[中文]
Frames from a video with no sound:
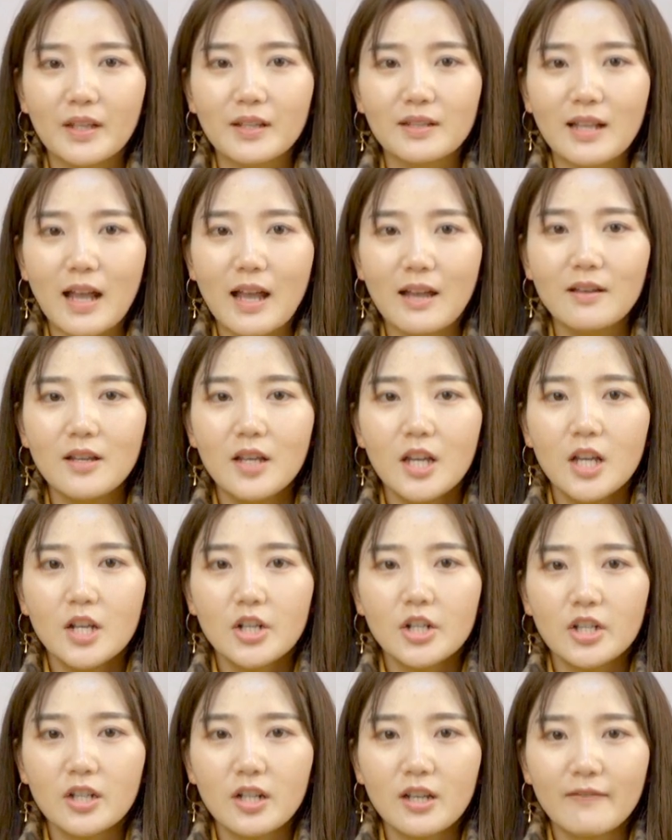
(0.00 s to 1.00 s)
三，
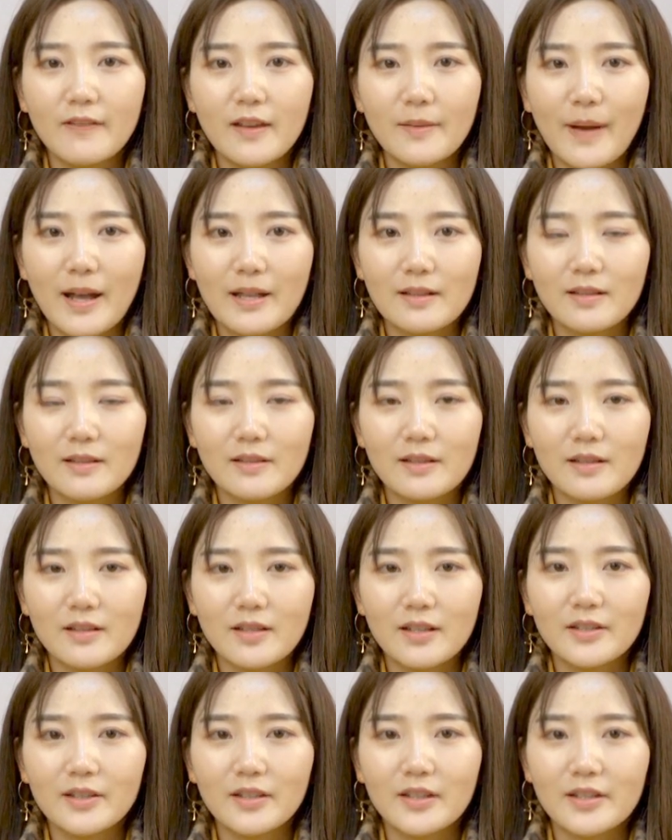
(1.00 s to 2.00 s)
自认为把自己
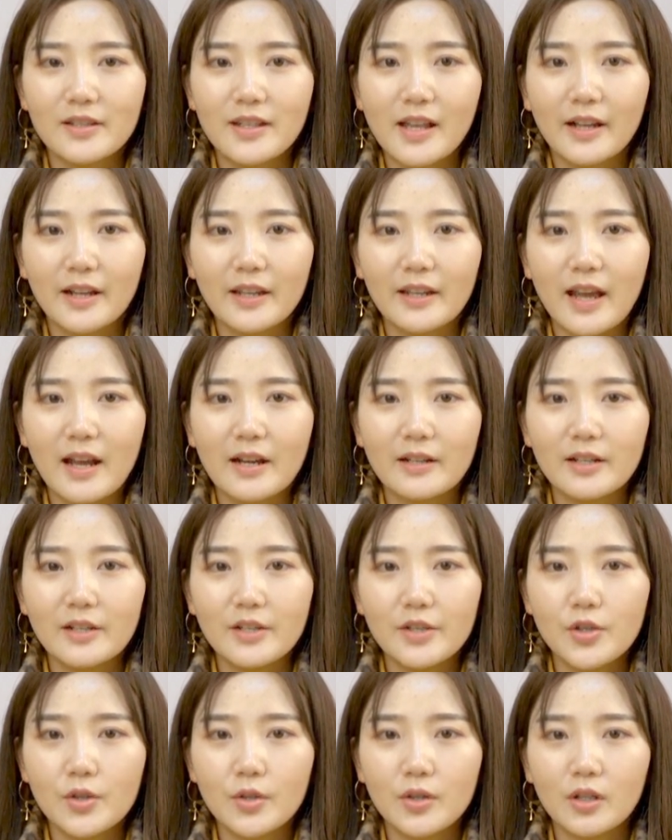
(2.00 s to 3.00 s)
身体献给男
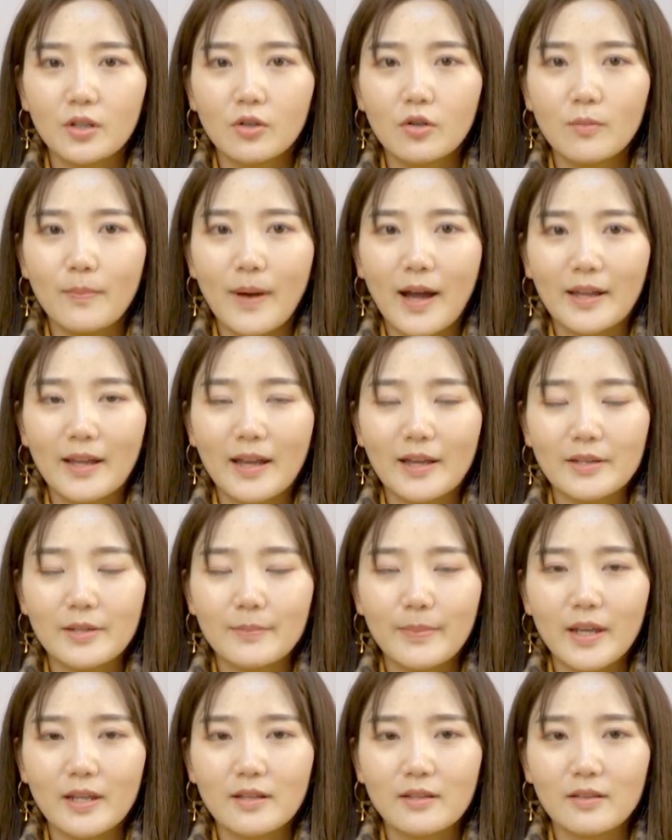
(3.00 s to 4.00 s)
人就能够把他
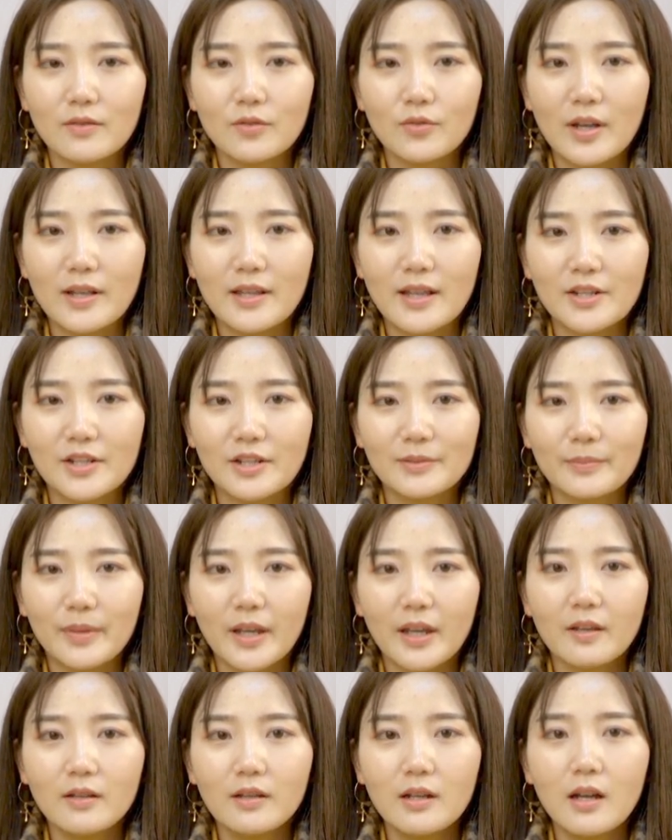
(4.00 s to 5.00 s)
一辈子拴在身
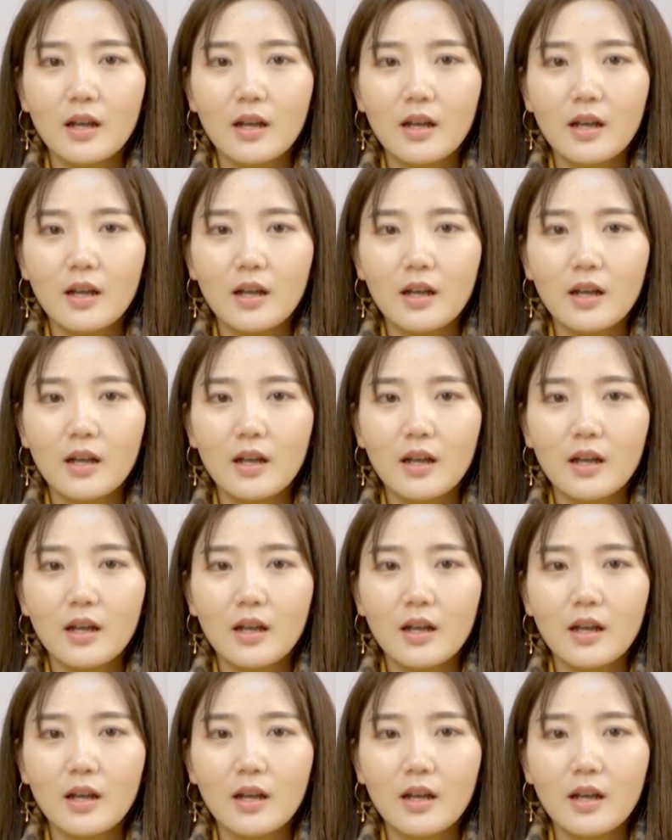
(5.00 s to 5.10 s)
边。